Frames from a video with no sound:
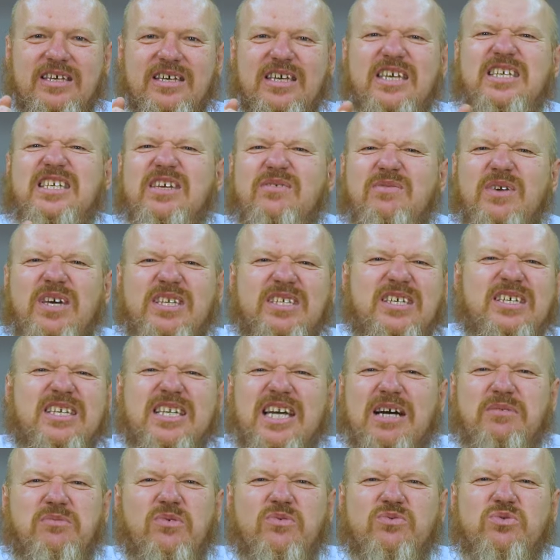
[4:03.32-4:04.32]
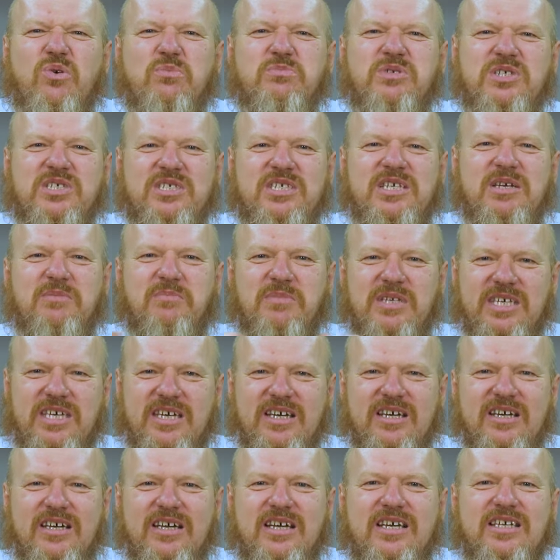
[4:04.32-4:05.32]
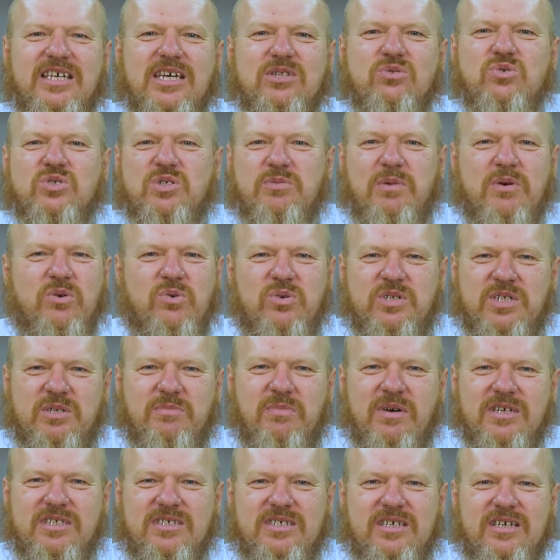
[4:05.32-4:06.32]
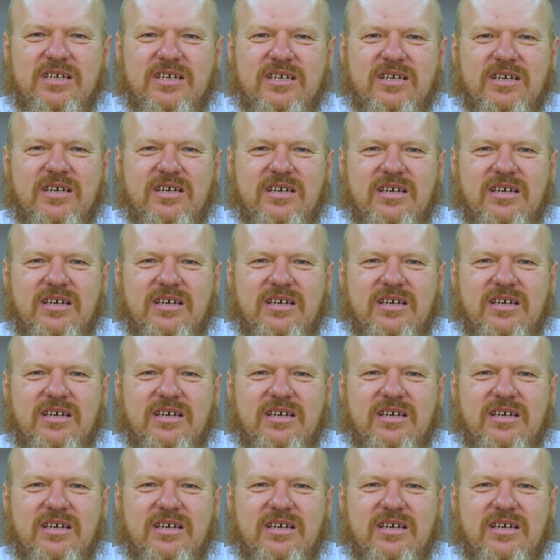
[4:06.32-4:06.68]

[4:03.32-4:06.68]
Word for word: И не верьте никому, в том числе мне. Я тоже могу ошибаться.